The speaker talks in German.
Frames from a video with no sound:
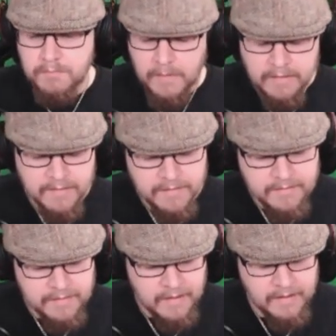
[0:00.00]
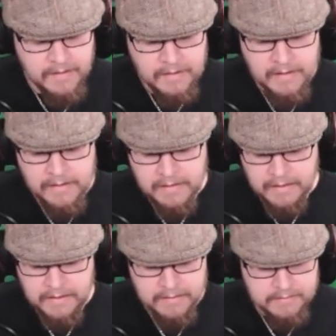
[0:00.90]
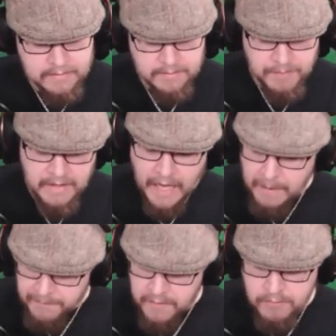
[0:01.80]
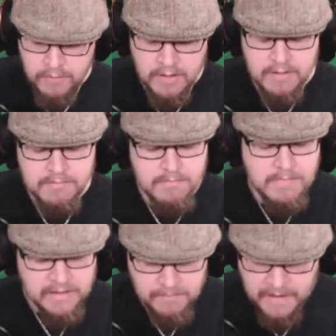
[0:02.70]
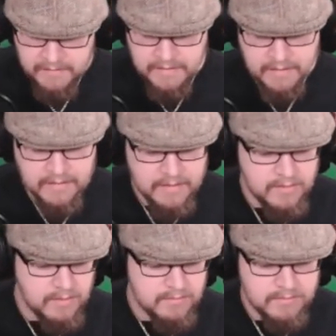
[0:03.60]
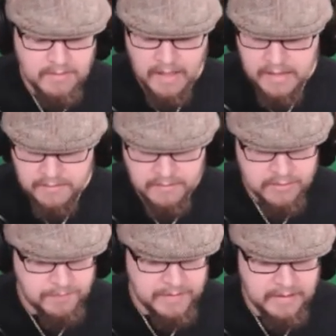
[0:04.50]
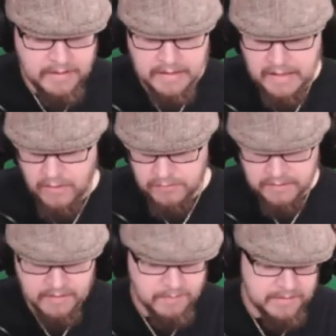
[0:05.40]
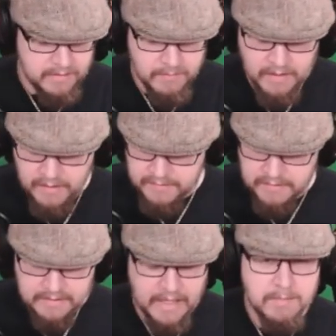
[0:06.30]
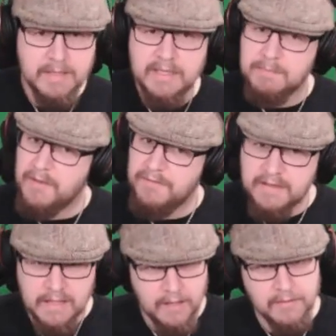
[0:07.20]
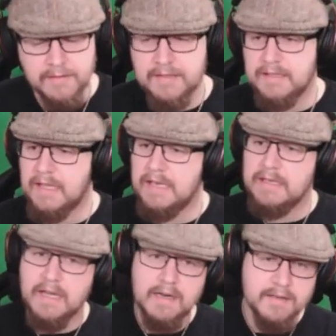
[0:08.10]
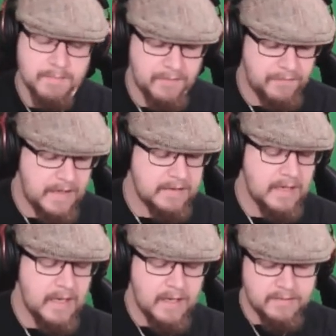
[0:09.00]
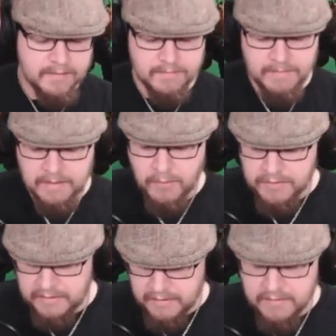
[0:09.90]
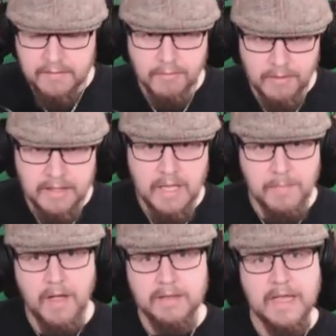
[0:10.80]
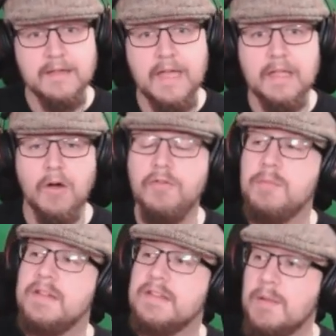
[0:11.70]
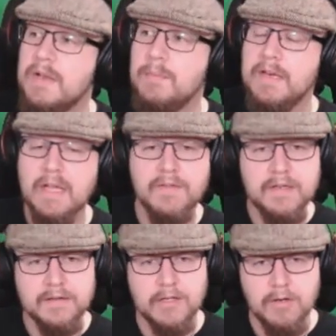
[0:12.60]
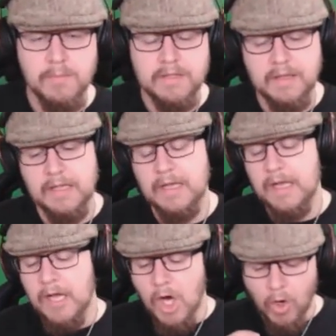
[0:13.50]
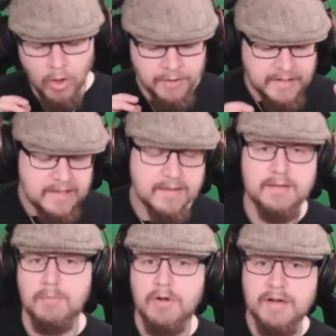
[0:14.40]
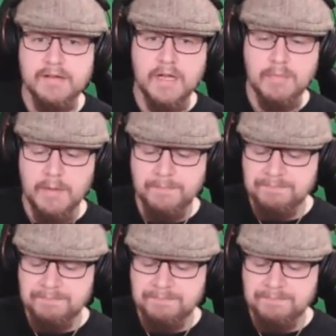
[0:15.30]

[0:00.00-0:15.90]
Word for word: Das ist eine, eine ich bin einfach nur ein mittelmäßiger Elden Ring-Spieler, eher unter das Mittelmaß. Ich kenne mich nicht perfekt aus, ich kenne nicht alles perfekt. Deswegen möchte ich dieses Run ja machen. Der ist eigentlich auch für mich selber, damit ich einfach die Story mitkriege. Und jetzt zum Run selber.